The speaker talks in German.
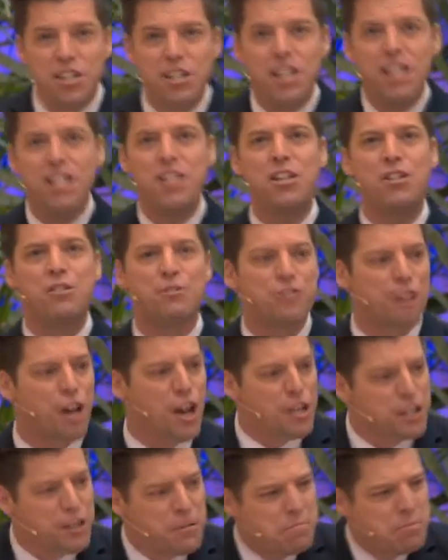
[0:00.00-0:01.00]
Welt rast
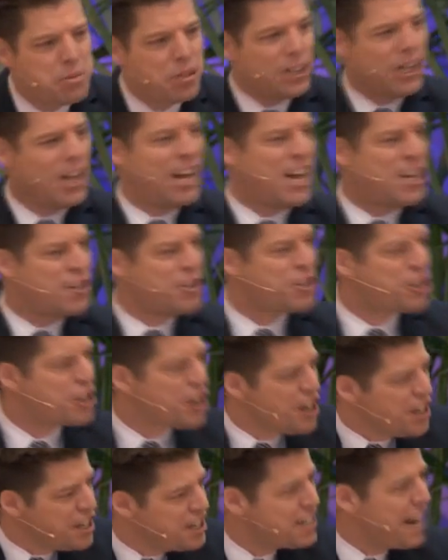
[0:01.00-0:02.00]
weiter diesen dunklen
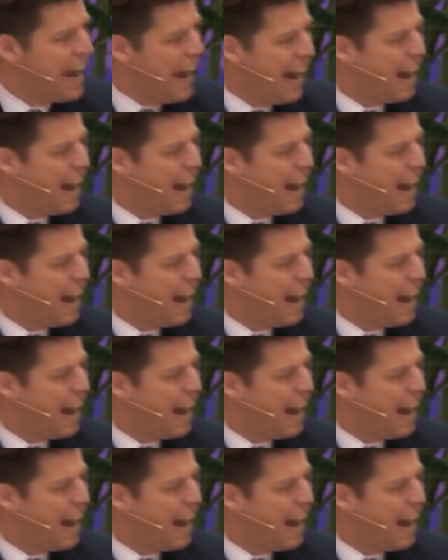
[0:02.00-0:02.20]
Pfad des